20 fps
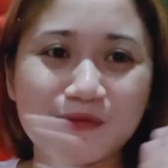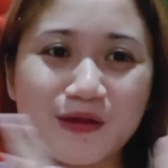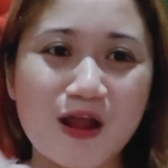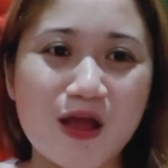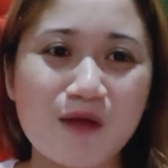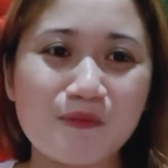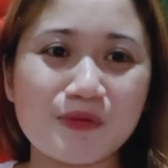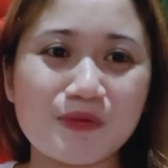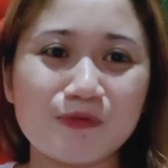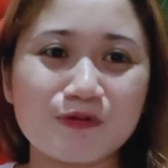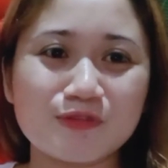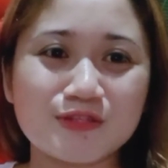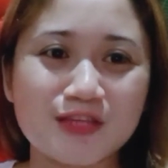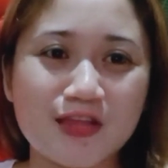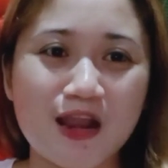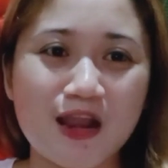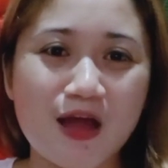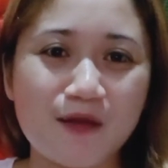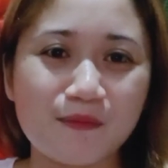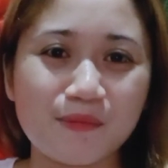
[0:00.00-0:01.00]
Marami pong
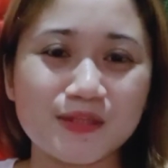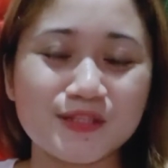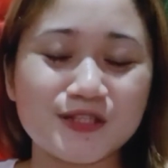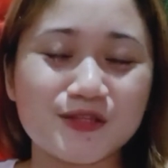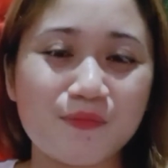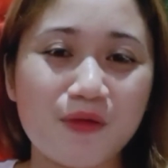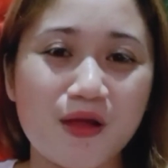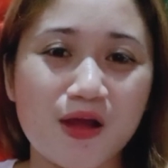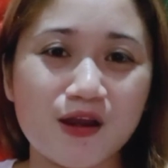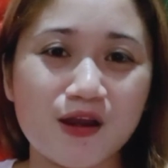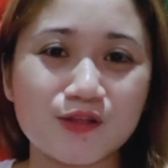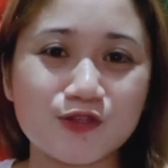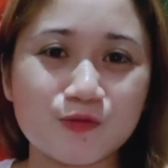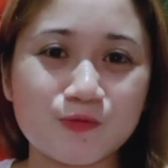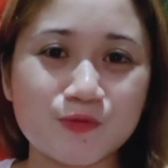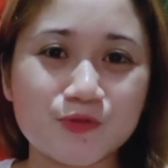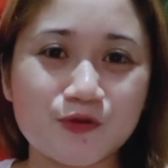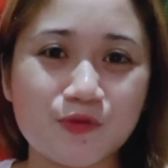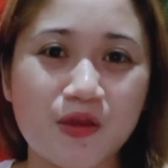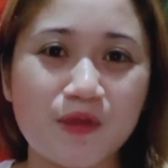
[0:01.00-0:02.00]
salamat sa mga
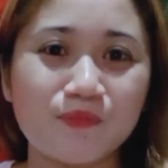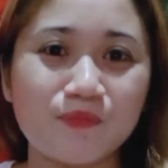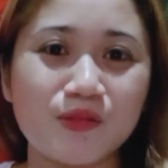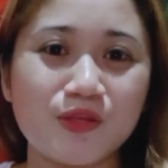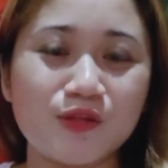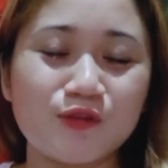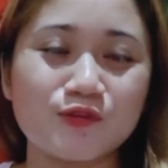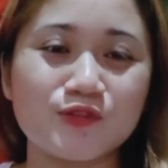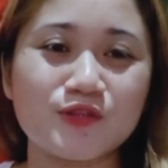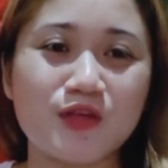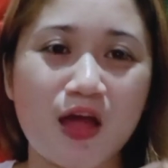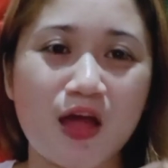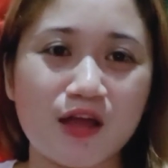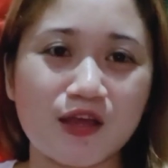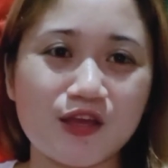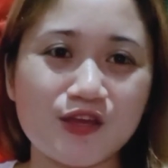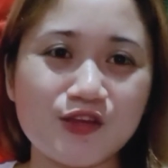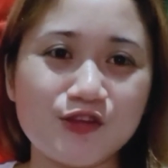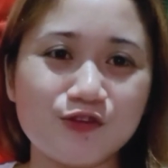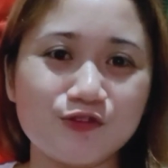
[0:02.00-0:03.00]
nag-subscribe dito sa
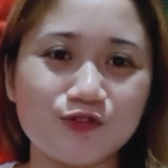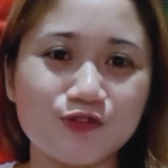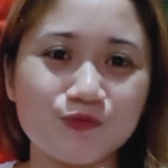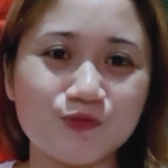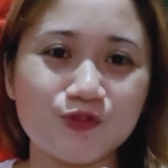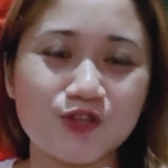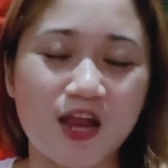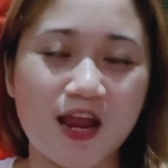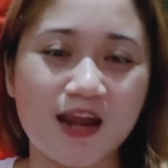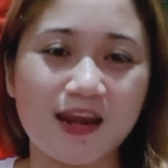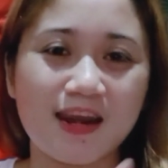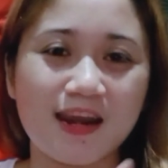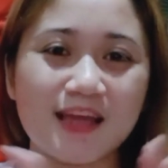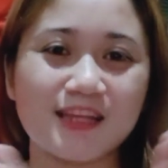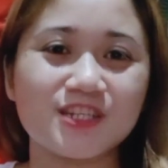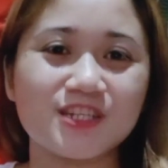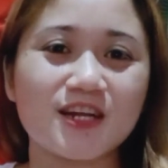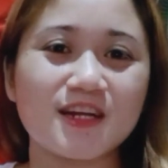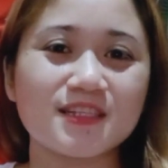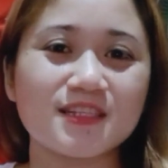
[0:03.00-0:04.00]
aking YouTube channel
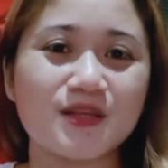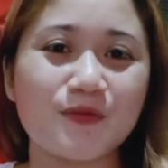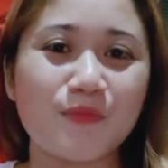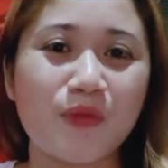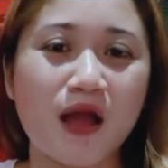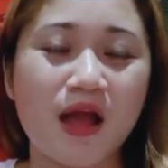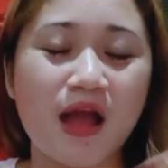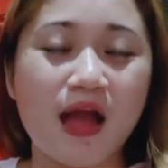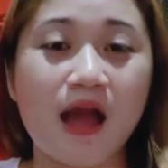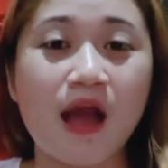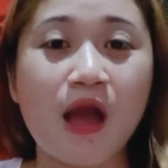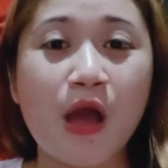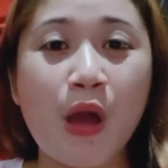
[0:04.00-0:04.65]
at saka sa mga